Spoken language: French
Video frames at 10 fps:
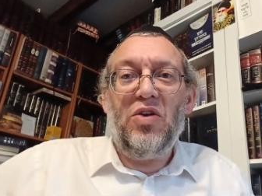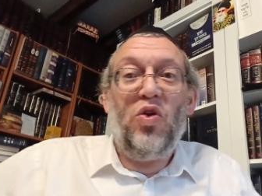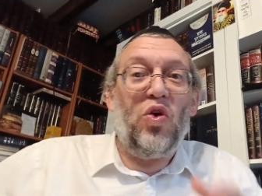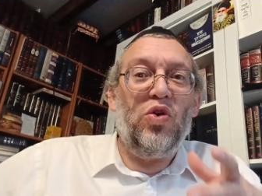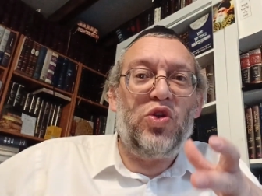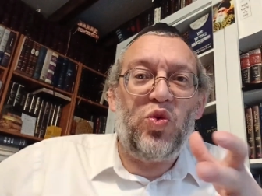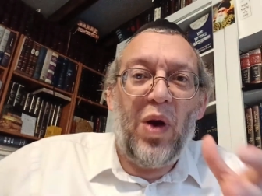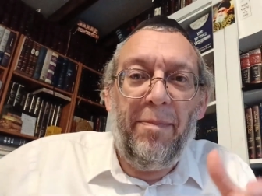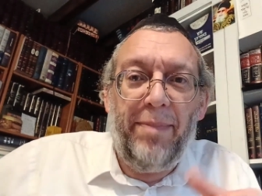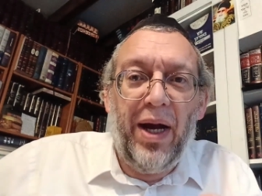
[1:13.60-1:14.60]
ne
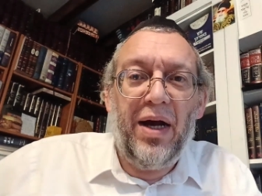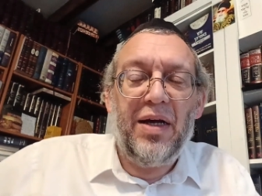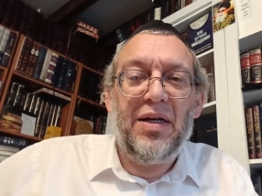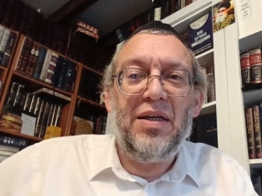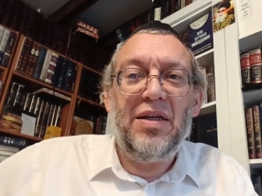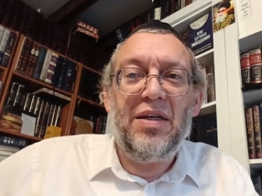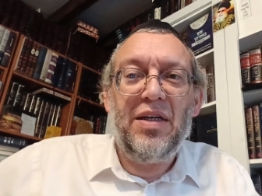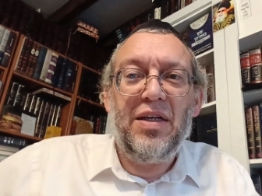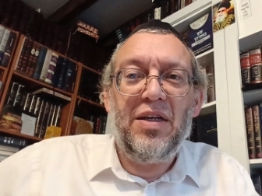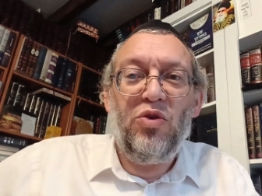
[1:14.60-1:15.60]
reçoit pas
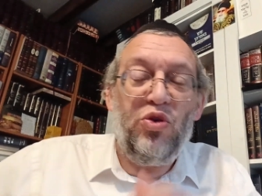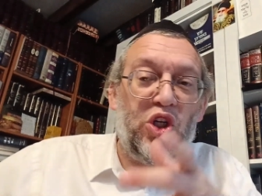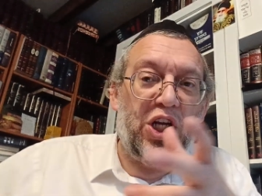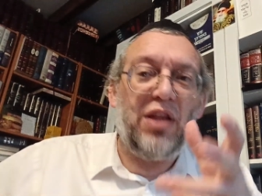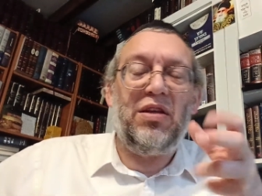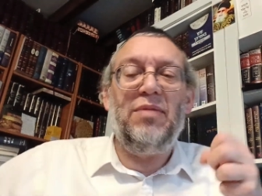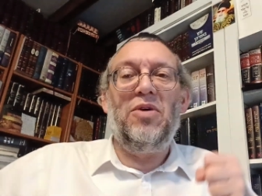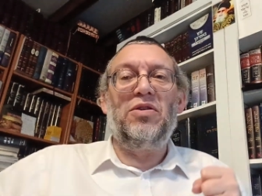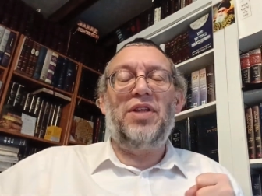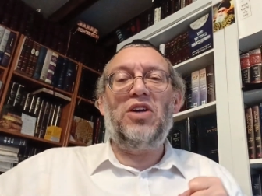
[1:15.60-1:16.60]
le
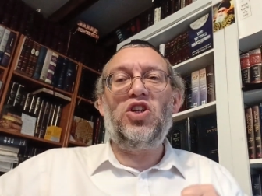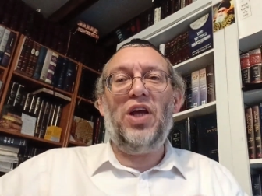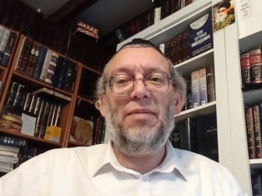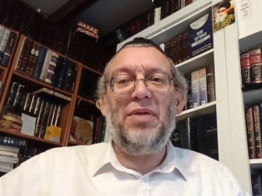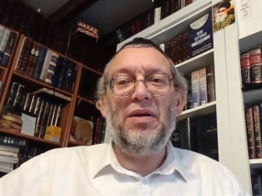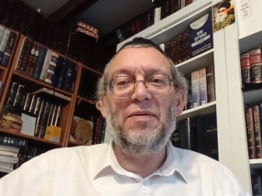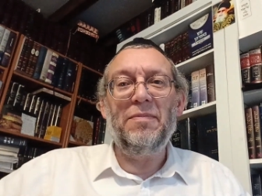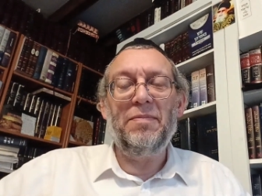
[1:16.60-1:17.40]
châtiment d'Hachem.